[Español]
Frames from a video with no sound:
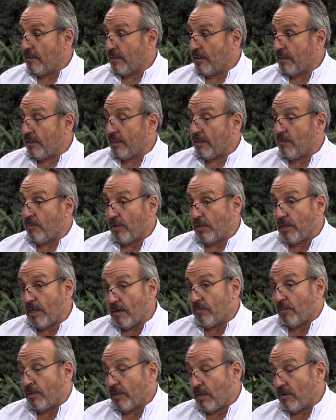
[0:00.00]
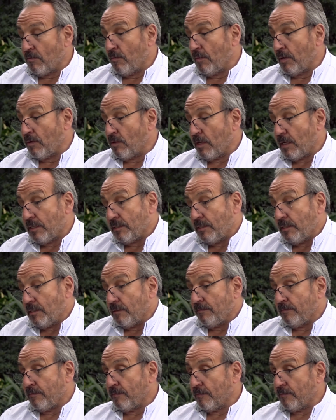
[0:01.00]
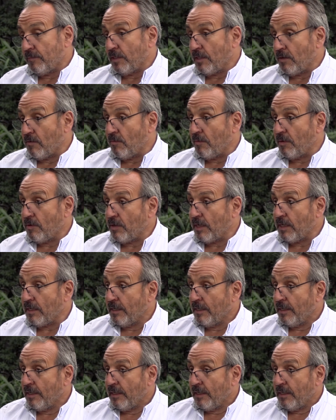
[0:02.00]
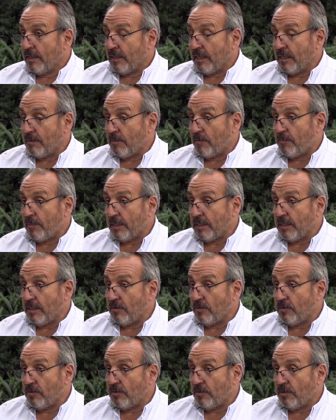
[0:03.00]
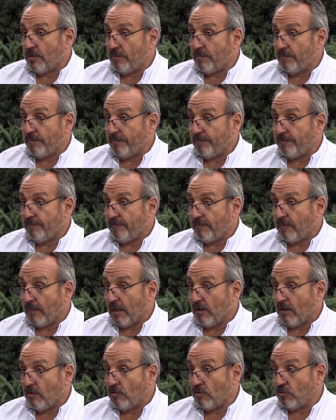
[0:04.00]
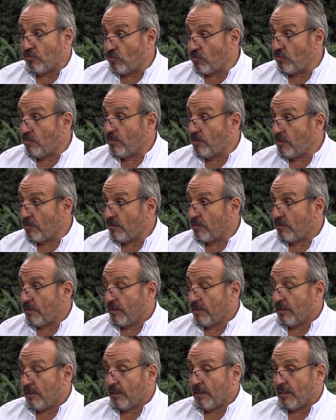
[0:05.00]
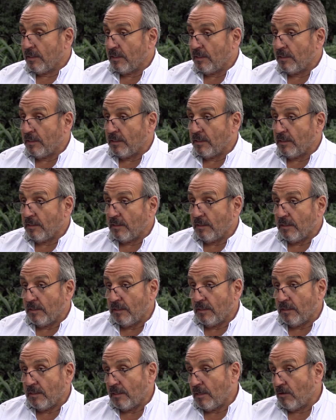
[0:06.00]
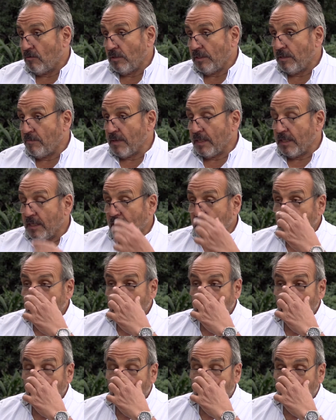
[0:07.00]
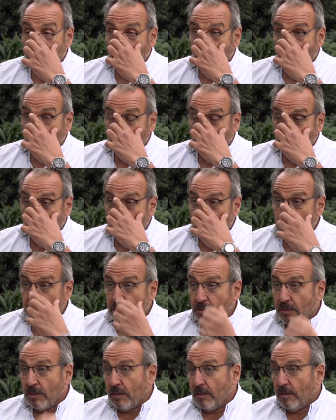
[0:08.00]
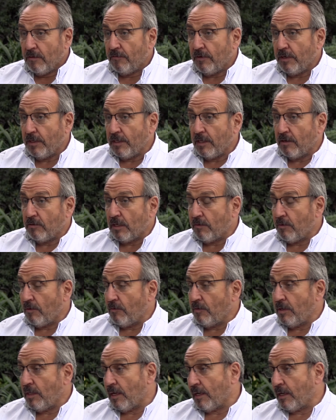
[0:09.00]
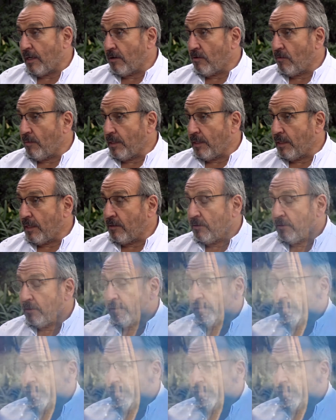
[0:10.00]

Este, podríamos mejorar, sí, podríamos mejorar. Hemos perdido mm, consumo en, la última década hemos perdido consumo frente a otras bebidas que han aumentado.